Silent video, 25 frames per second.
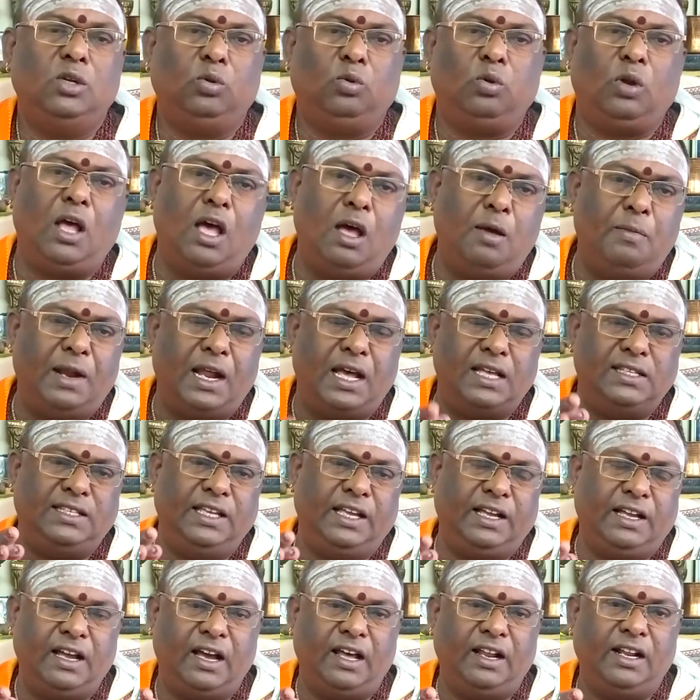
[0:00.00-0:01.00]
துலாம்
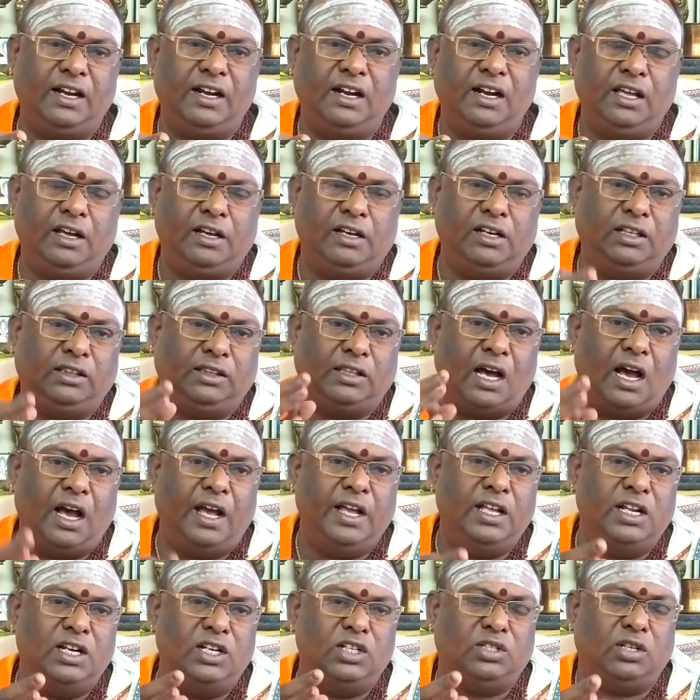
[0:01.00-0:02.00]
ராசிக்காரர்களுக்கு
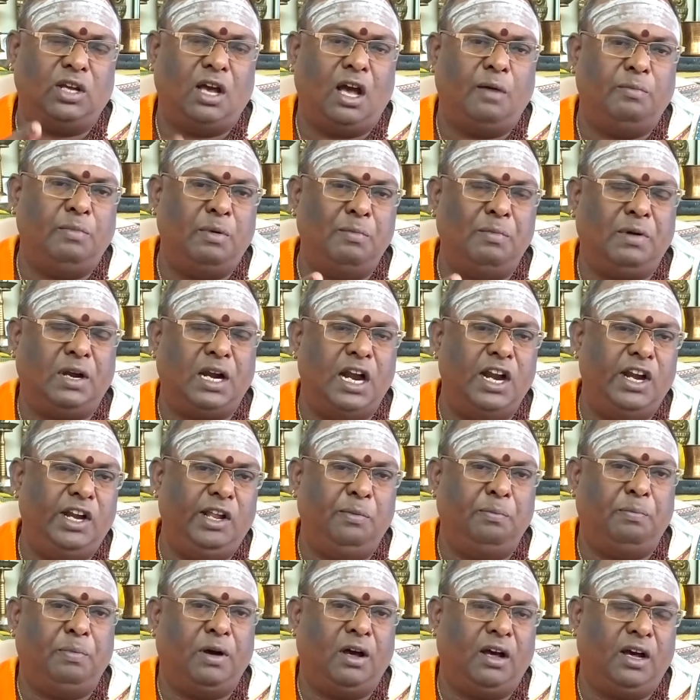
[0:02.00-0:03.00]
தாயின் சாபம்
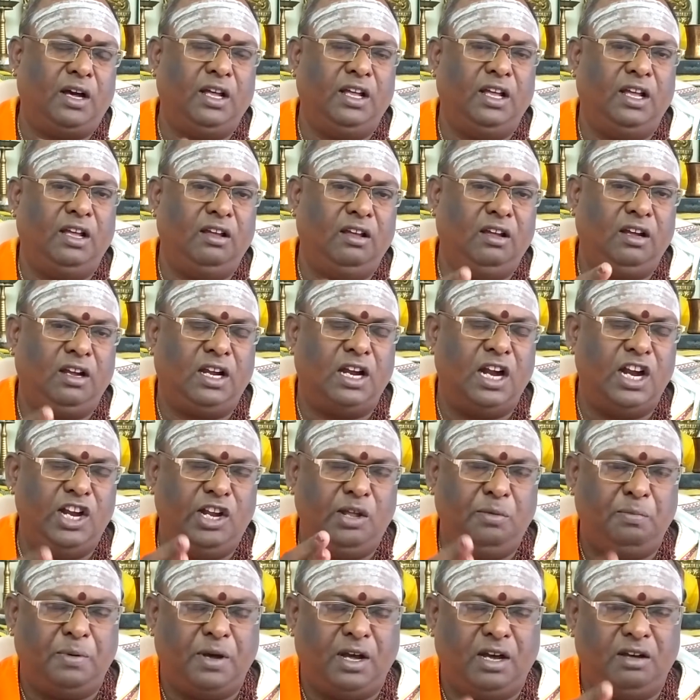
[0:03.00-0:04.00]
கண்டிப்பாக
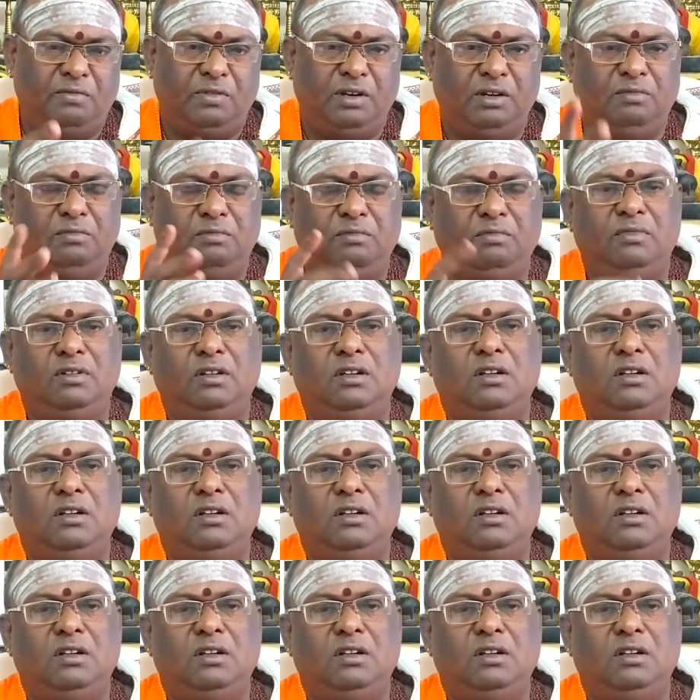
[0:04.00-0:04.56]
கண்டிப்பாக வரும்